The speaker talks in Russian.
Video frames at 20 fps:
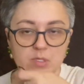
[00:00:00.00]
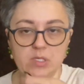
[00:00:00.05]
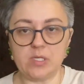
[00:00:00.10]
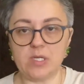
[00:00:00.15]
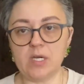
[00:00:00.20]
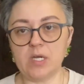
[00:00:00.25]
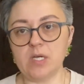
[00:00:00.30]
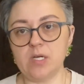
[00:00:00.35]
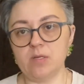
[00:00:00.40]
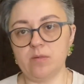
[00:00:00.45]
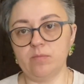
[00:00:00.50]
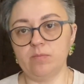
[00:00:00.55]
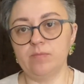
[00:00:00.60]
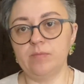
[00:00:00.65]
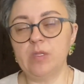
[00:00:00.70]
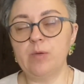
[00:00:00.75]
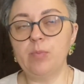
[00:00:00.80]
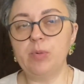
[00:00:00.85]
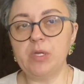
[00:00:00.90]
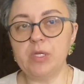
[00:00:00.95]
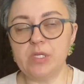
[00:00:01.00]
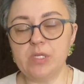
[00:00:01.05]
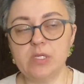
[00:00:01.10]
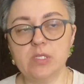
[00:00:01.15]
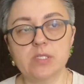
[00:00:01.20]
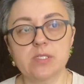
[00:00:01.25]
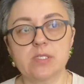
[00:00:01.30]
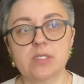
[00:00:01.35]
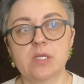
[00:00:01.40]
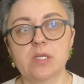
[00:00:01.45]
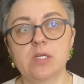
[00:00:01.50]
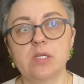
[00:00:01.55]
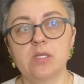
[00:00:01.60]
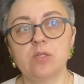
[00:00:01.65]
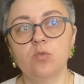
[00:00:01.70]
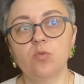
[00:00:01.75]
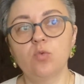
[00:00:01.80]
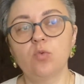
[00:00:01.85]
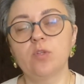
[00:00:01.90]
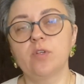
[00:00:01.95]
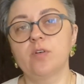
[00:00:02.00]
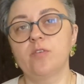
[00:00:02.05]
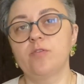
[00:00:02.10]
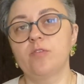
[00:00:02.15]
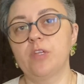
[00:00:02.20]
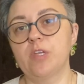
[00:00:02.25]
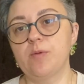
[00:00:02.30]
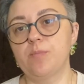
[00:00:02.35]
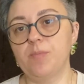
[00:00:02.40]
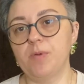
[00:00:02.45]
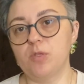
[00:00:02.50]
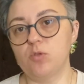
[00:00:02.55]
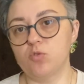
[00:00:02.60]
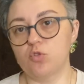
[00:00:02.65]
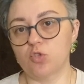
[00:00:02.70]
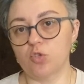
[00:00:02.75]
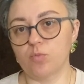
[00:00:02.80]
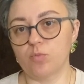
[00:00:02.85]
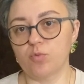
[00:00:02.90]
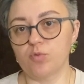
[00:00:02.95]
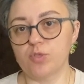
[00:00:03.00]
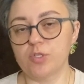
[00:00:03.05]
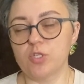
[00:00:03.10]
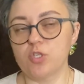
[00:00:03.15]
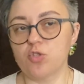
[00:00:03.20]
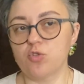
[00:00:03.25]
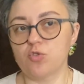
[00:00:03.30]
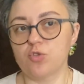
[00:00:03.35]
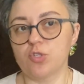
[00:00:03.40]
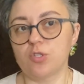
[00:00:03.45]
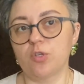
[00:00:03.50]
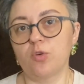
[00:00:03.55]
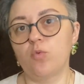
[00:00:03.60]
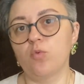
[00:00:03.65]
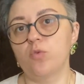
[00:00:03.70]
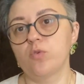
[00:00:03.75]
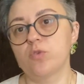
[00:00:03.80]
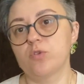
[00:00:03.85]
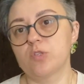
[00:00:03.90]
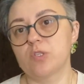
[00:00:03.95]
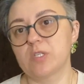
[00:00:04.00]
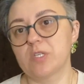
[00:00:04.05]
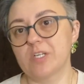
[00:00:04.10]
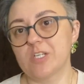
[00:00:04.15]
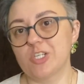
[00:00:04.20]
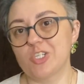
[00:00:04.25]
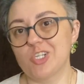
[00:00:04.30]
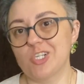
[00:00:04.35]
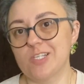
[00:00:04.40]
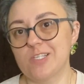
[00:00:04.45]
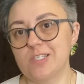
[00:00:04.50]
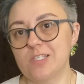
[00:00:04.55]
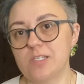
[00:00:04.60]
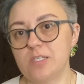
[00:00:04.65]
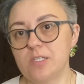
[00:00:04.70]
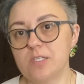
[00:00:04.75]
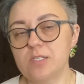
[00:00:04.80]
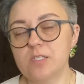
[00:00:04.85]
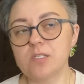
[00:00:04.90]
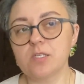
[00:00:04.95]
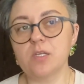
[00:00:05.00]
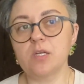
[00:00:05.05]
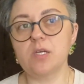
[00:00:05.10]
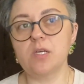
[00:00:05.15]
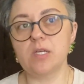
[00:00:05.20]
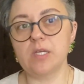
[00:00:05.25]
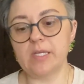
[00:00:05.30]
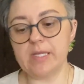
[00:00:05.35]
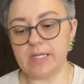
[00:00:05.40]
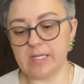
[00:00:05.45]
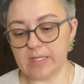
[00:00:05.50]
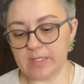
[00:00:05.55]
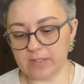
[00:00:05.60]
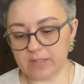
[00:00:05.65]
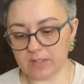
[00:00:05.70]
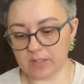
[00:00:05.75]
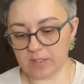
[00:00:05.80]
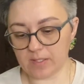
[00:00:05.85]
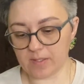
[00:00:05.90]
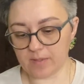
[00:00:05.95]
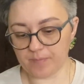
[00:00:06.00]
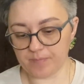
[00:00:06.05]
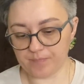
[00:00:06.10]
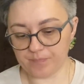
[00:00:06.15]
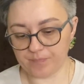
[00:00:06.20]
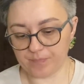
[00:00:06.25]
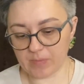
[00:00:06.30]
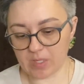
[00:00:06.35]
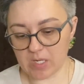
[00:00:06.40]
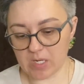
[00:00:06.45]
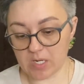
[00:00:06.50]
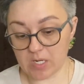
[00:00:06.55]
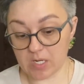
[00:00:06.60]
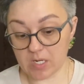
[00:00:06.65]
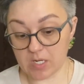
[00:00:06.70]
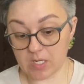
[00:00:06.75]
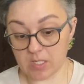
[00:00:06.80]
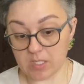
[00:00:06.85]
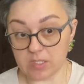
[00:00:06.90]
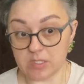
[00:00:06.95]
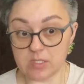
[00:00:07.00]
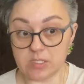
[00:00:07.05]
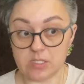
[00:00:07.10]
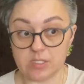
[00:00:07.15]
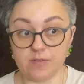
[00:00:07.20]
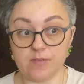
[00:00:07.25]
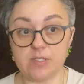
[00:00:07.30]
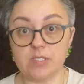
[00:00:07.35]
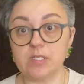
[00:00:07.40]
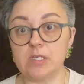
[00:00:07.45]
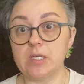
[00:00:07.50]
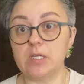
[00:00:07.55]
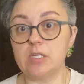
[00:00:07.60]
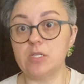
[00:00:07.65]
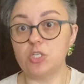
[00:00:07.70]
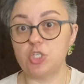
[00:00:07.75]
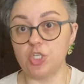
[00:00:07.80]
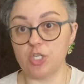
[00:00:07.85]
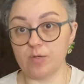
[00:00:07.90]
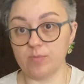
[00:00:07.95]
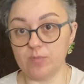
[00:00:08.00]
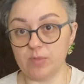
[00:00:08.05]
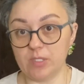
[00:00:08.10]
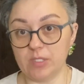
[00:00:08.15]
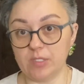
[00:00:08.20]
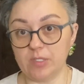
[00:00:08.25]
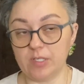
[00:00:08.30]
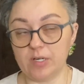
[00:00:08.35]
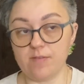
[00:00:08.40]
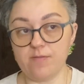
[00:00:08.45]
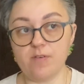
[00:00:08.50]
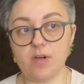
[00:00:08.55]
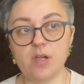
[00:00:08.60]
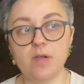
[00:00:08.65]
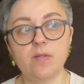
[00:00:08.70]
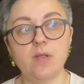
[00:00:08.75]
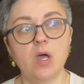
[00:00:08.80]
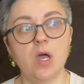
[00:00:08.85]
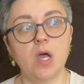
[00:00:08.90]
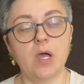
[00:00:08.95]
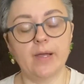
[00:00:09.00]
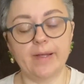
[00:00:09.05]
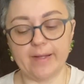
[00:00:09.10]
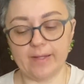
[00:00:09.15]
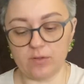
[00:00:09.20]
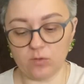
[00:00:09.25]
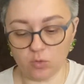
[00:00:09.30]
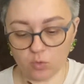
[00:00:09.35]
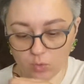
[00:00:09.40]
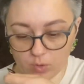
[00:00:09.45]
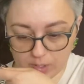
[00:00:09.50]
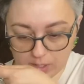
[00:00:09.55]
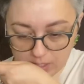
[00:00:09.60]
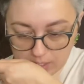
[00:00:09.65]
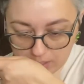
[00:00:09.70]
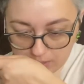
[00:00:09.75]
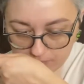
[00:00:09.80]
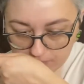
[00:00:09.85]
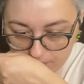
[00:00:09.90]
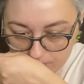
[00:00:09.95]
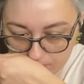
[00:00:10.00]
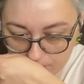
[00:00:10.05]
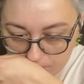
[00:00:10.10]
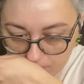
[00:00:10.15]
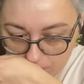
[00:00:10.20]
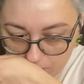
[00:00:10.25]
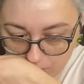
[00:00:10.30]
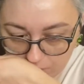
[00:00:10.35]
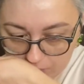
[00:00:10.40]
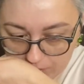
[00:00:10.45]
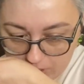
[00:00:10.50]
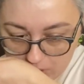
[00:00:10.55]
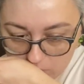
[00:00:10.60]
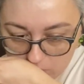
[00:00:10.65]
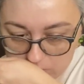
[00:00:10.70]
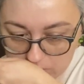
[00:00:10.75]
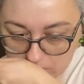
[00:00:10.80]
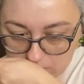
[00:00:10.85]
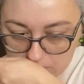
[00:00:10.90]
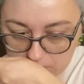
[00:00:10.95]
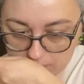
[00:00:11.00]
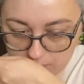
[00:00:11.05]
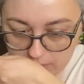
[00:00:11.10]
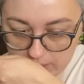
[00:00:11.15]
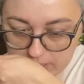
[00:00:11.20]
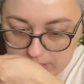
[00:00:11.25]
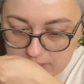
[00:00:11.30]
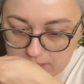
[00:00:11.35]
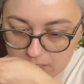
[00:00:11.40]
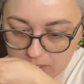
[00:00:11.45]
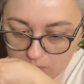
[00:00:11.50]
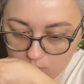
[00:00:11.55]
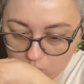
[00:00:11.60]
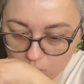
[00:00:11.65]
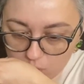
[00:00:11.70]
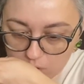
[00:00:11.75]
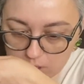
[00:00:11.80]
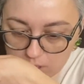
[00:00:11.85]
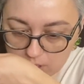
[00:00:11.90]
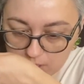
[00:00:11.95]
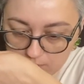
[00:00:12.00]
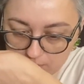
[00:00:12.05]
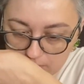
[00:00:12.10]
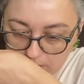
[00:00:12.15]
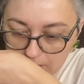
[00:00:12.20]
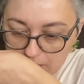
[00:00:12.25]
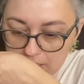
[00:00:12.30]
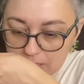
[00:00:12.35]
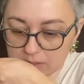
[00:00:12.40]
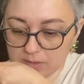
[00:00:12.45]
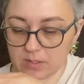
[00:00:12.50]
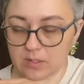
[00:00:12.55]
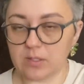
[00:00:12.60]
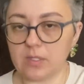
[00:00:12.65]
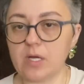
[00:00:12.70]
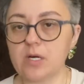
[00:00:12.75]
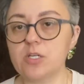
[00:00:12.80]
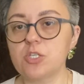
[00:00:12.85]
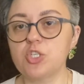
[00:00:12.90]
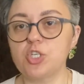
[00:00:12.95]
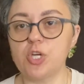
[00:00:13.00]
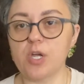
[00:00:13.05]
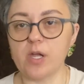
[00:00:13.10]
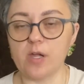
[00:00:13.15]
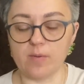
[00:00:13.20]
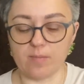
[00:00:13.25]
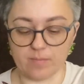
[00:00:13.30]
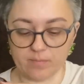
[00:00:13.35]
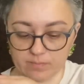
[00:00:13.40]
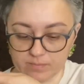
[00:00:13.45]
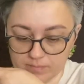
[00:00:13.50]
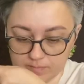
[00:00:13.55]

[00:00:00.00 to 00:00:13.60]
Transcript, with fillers: Я не поленилась, заглянула в Википедию, чтобы узнать, что же такое за железница. Это а, действительно лечебная трава, которая в народе называется лимонником или татар-чаем.